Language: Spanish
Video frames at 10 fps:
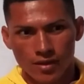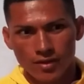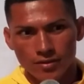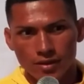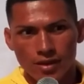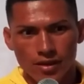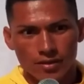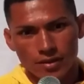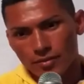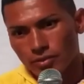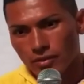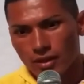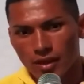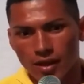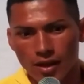Sí, sí,
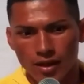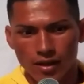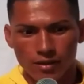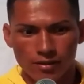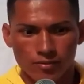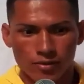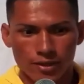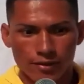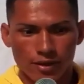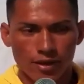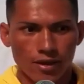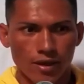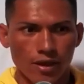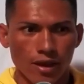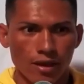porque ah, vos sabes
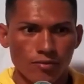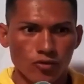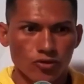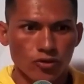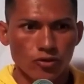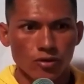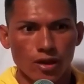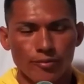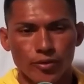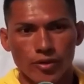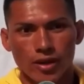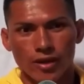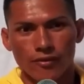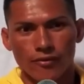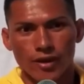que hay muchos
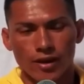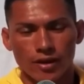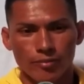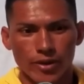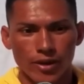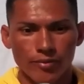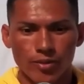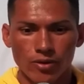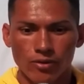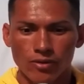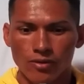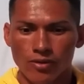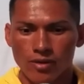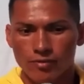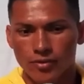campeones fuera del país,
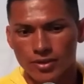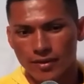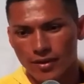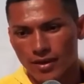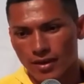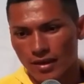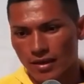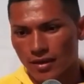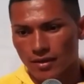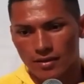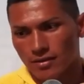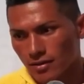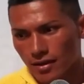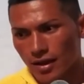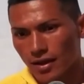pero vos sabes que
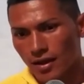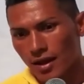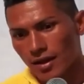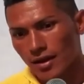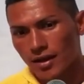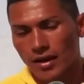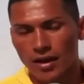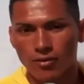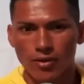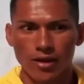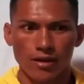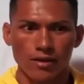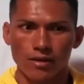acá en Nicaragua